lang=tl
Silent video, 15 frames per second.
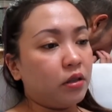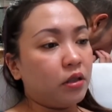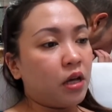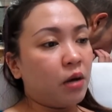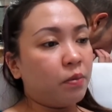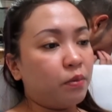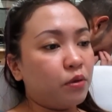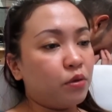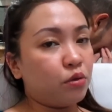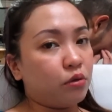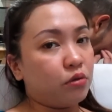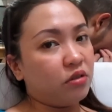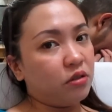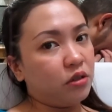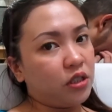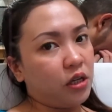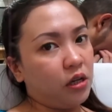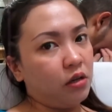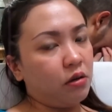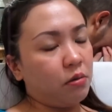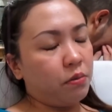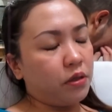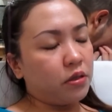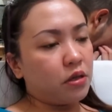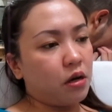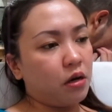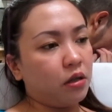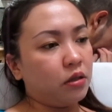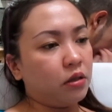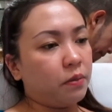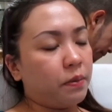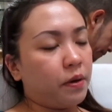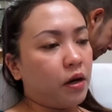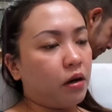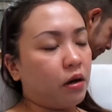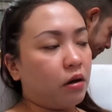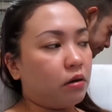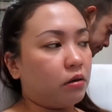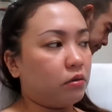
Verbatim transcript: Tapos, si Jay, may sakit pa.